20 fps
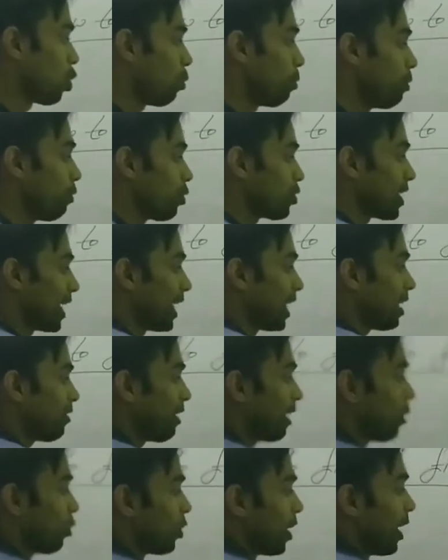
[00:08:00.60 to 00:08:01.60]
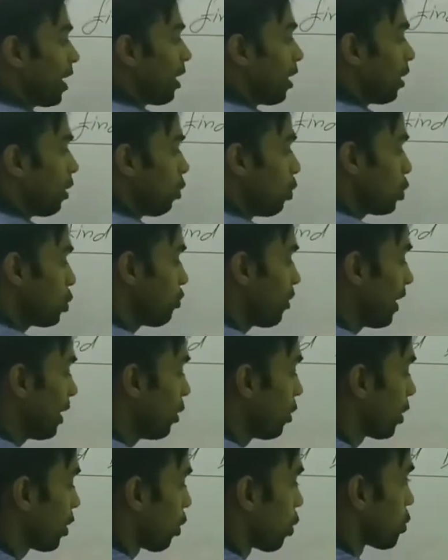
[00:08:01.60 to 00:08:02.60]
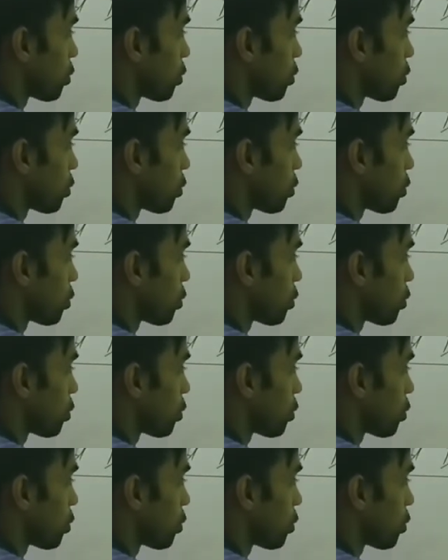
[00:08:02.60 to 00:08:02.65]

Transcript: तो जो भी वो जेड की वैल्यू देगा उस वैल्यू